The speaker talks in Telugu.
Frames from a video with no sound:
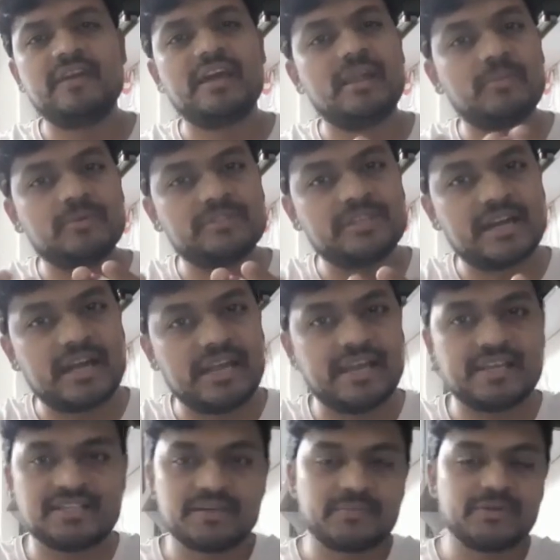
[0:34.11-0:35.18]
వేల
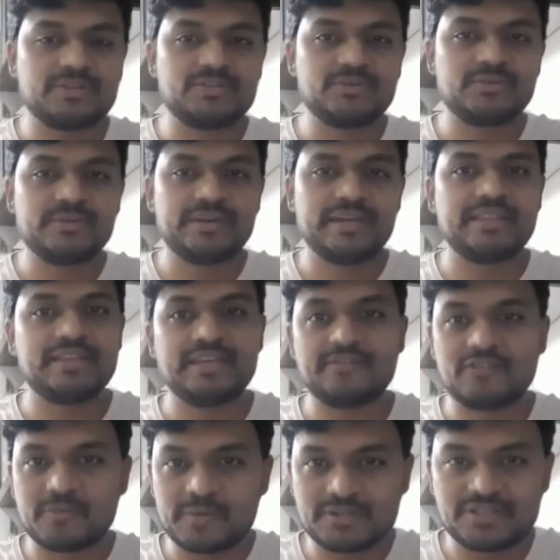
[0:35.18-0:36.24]
పుస్తకాలైనా చెప్పచ్చు ఎంత
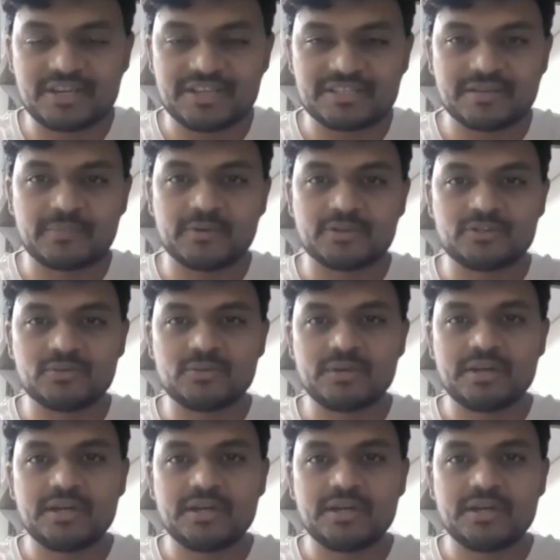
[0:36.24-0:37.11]
ఇన్ఫర్మేషన్ అయినా చెప్పచ్చు